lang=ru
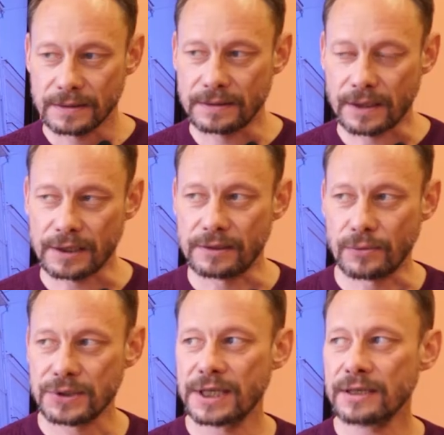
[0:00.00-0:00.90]
Дорогие
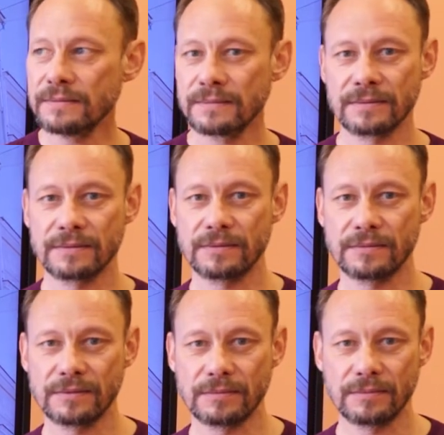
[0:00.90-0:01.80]
друзья,
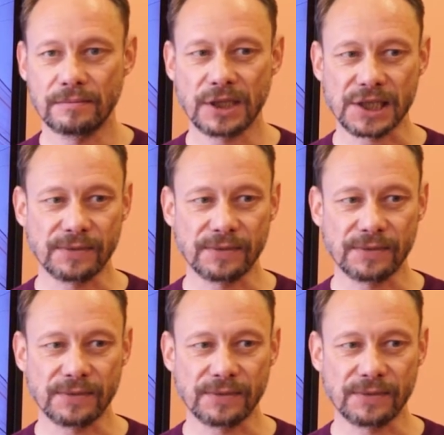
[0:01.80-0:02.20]
меня